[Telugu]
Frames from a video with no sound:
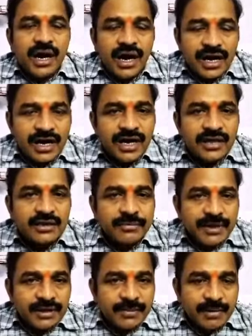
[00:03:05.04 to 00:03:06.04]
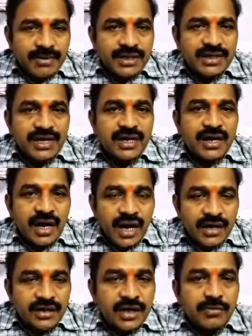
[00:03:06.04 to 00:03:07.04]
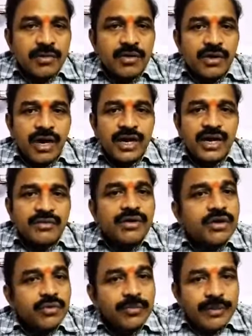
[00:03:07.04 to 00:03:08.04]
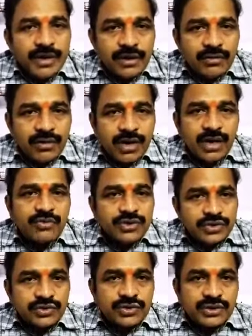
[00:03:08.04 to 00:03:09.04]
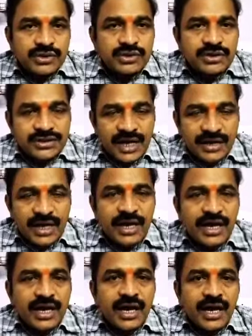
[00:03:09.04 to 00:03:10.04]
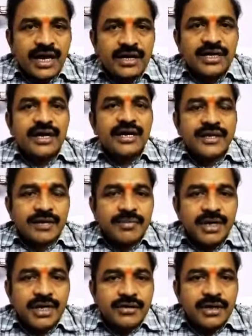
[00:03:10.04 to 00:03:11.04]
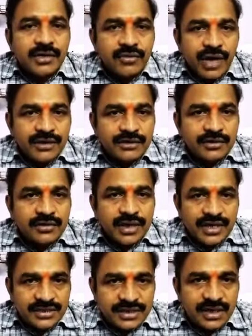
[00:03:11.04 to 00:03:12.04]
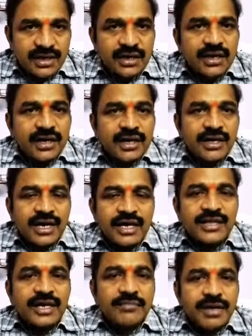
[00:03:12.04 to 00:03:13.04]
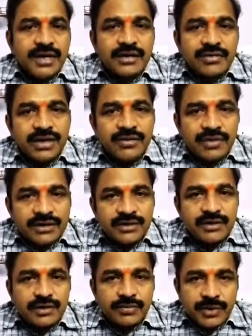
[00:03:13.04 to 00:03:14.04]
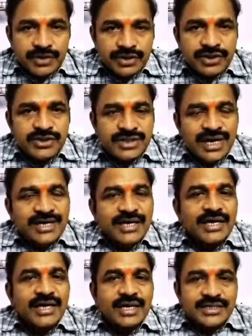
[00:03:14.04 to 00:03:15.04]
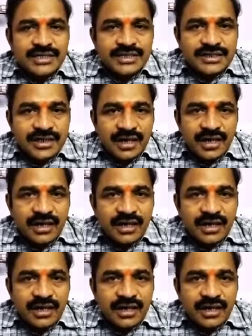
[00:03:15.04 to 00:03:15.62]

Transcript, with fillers: ఆల్రెడీ అంత ప్రమాదకరం కాదేమో అనేటువంటి ఒపీనియన్ కూడా వస్తుంది సాధారణంగా నిరాధారమైనటువంటి వార్తలు రాసిన నిరాధారమైనటువంటి వార్తలను ప్రచురించిన టెలికాస్ట్ చేసిన